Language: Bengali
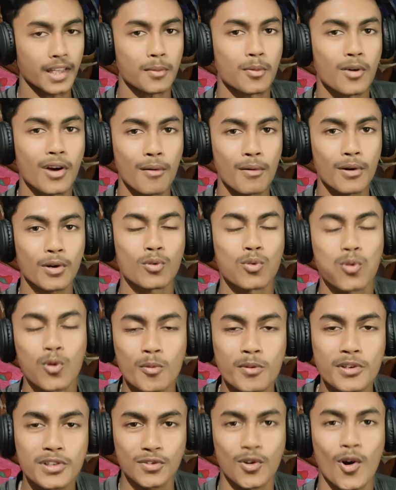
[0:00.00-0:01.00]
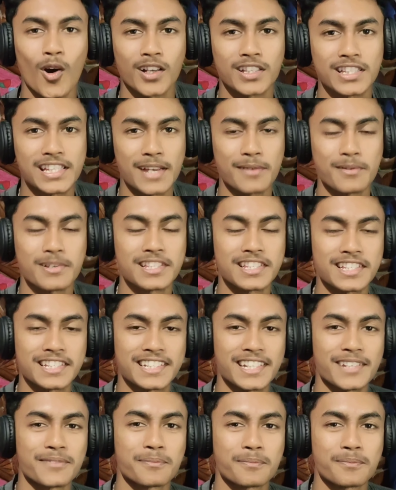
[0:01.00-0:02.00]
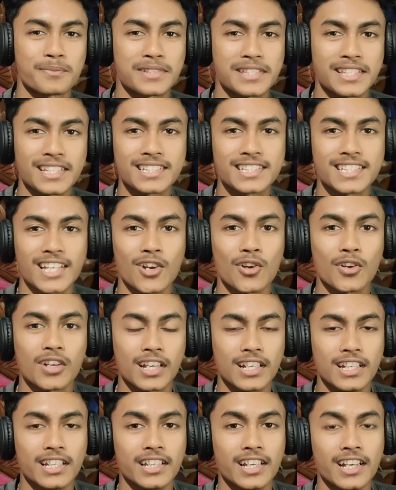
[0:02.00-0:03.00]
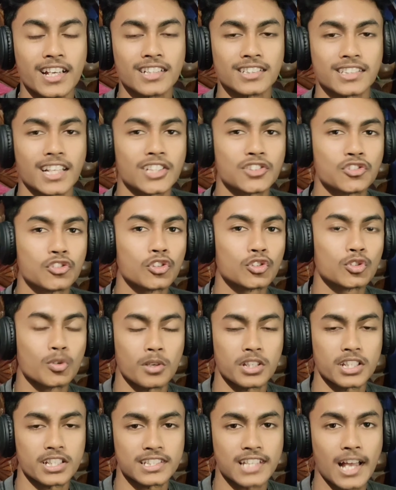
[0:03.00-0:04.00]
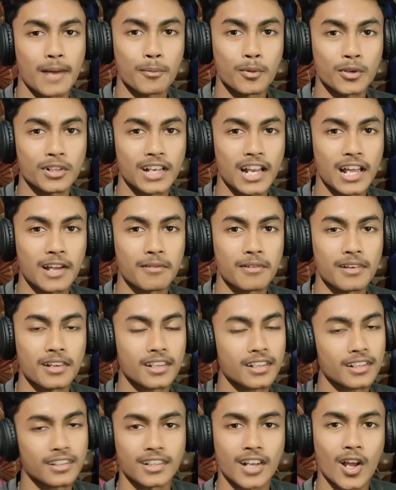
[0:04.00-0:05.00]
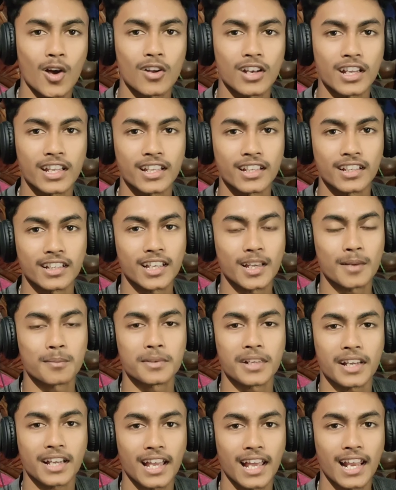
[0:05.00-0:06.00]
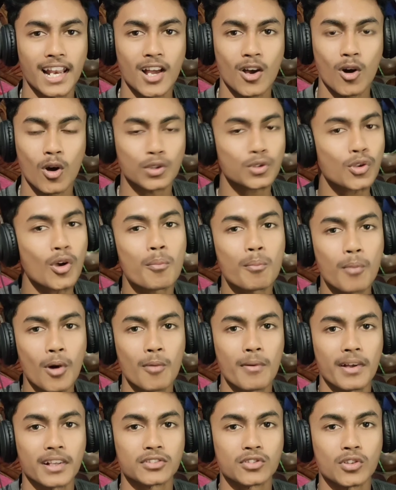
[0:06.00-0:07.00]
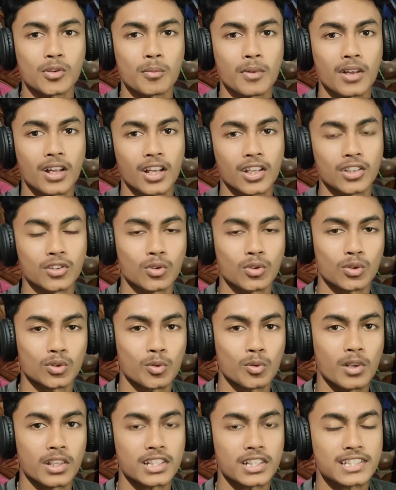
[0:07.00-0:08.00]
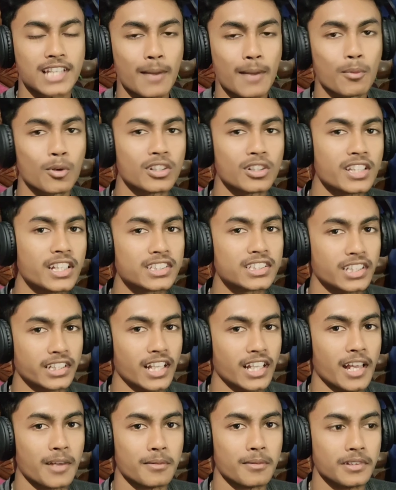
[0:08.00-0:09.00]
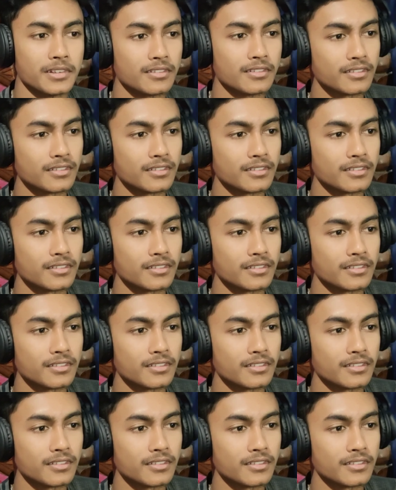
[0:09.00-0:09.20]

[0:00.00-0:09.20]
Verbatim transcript: এবং আমার খুবই শখ যে আমি জিটিএ সিক্স যেন খেলি তার জন্য তোমাদের সাপোর্ট লাগবে তাহলে গেমটা খেলা অসম্ভব একদম তো তোমাদের সাপোর্ট দেখতে যায়